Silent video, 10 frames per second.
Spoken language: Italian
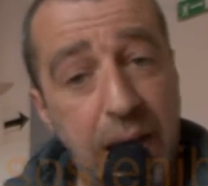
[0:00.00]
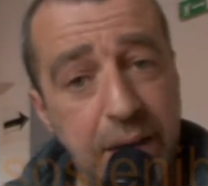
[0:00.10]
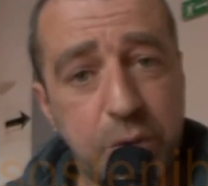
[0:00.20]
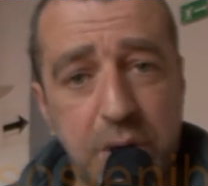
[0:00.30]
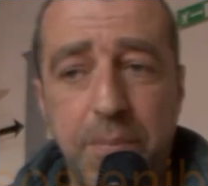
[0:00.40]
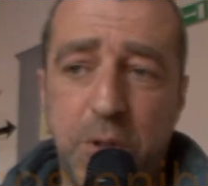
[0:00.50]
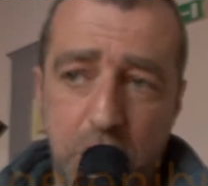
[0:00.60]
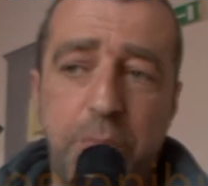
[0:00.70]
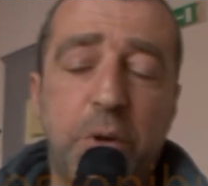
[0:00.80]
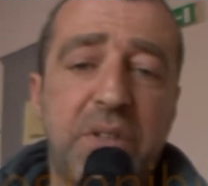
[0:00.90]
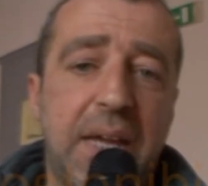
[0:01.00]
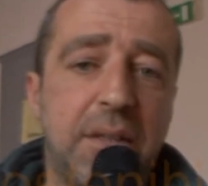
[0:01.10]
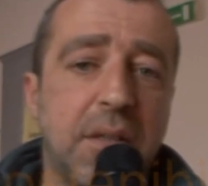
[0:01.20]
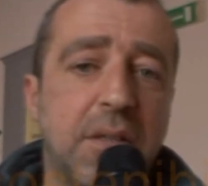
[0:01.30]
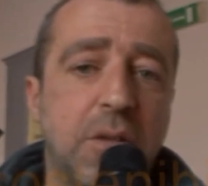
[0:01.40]
Altro capitolo
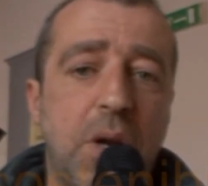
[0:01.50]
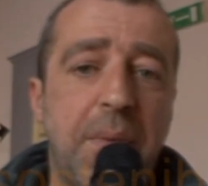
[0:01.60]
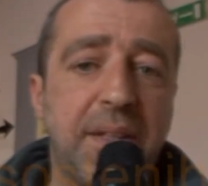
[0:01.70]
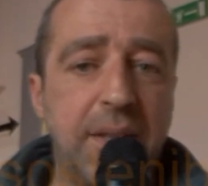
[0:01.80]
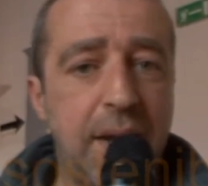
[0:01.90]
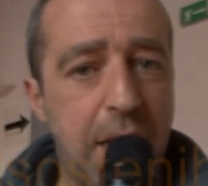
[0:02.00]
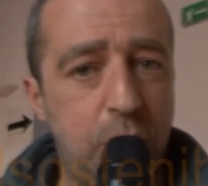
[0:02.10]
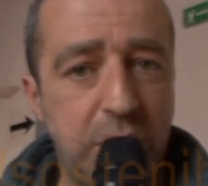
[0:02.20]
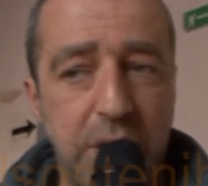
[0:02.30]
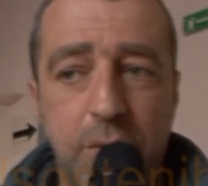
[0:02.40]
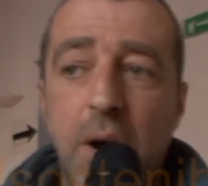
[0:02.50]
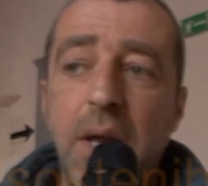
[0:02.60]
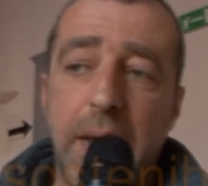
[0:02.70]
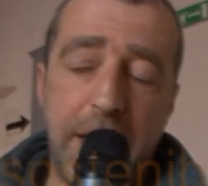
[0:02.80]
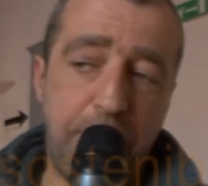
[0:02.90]
importante sicuramente è l'Aolivo,
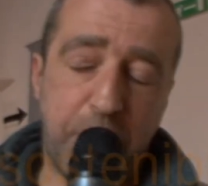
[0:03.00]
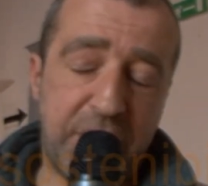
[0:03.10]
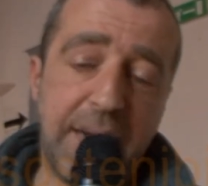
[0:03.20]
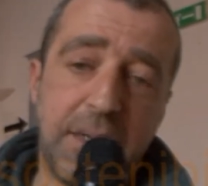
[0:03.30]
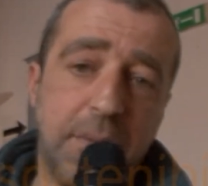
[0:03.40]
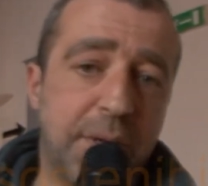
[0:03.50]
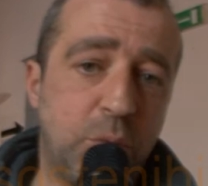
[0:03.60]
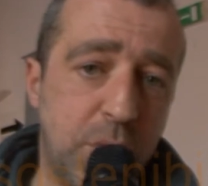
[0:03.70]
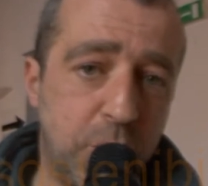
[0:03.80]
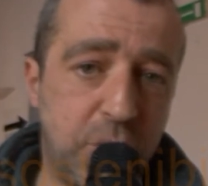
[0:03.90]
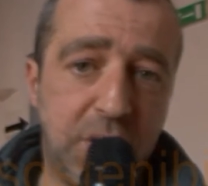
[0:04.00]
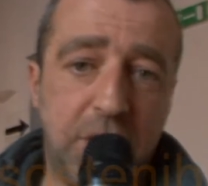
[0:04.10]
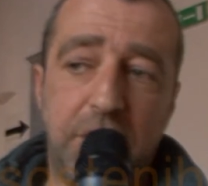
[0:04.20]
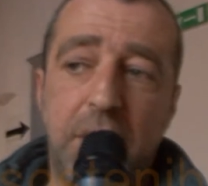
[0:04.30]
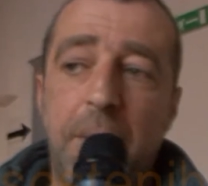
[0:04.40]
è importante per due
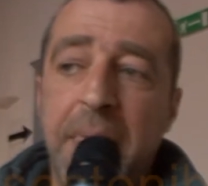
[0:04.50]
motivi.